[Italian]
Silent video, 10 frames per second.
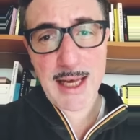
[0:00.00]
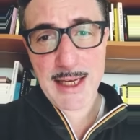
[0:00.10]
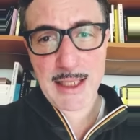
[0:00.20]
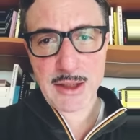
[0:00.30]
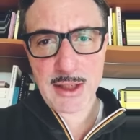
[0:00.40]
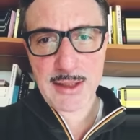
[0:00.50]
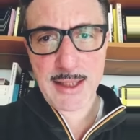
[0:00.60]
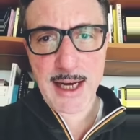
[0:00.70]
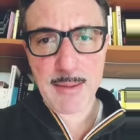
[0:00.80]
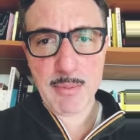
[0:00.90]
e
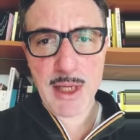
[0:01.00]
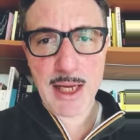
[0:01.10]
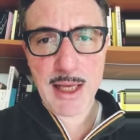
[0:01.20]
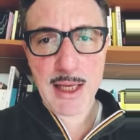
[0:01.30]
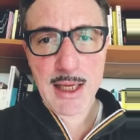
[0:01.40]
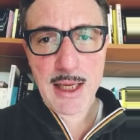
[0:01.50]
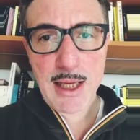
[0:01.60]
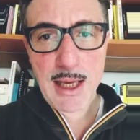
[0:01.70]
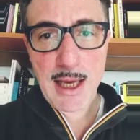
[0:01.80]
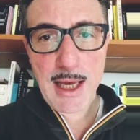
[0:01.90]
inaccettabile
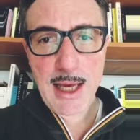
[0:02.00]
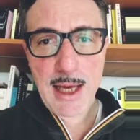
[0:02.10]
e,